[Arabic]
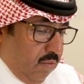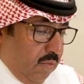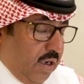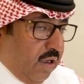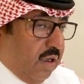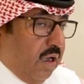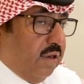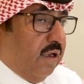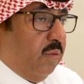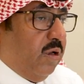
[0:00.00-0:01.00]
ملك
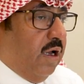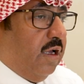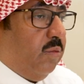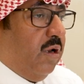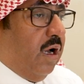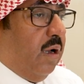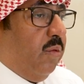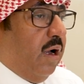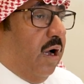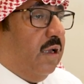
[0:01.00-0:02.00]
هذه البلاد
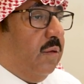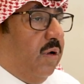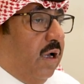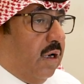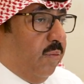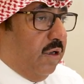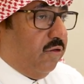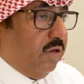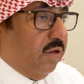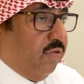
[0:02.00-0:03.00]
بلقب خادم الحرمين
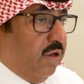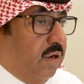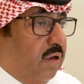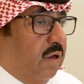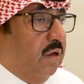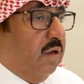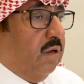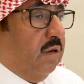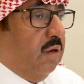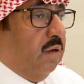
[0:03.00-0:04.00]
الشريفين
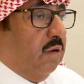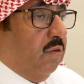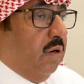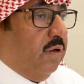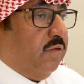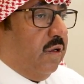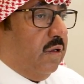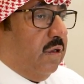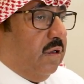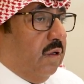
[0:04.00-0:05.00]
وهو
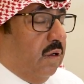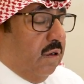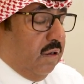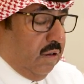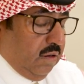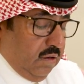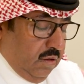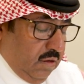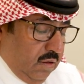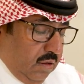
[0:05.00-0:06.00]
سيدي
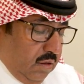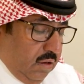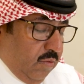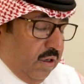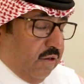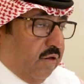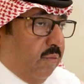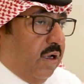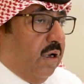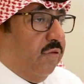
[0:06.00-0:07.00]
الملك
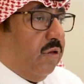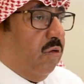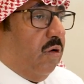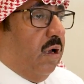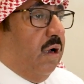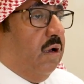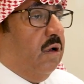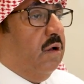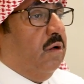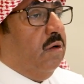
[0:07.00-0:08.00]
سلمان حفظه الله
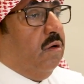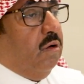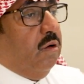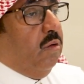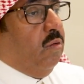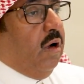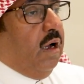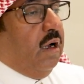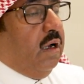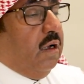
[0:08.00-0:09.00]

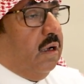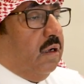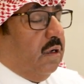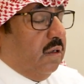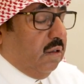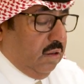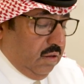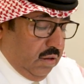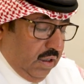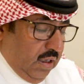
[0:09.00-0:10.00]

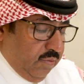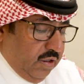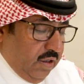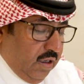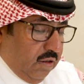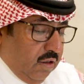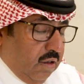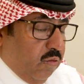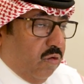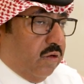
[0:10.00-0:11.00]
وعلى امتداد
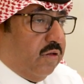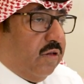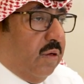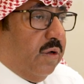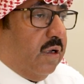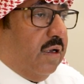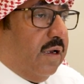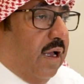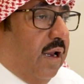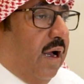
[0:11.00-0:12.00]
الملوك السابقين
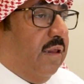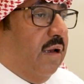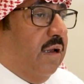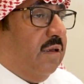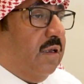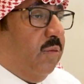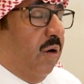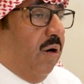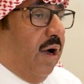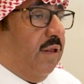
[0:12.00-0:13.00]
كان هذا
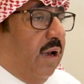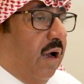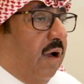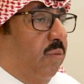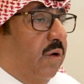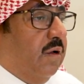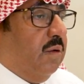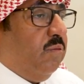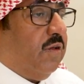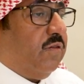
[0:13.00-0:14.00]
الانتماء وهذا اللقب
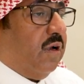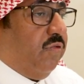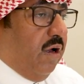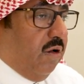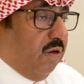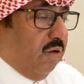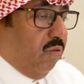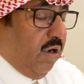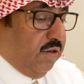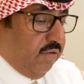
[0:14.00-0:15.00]
مصدر فخر
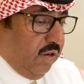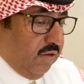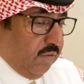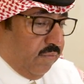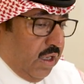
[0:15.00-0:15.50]
واعتزاز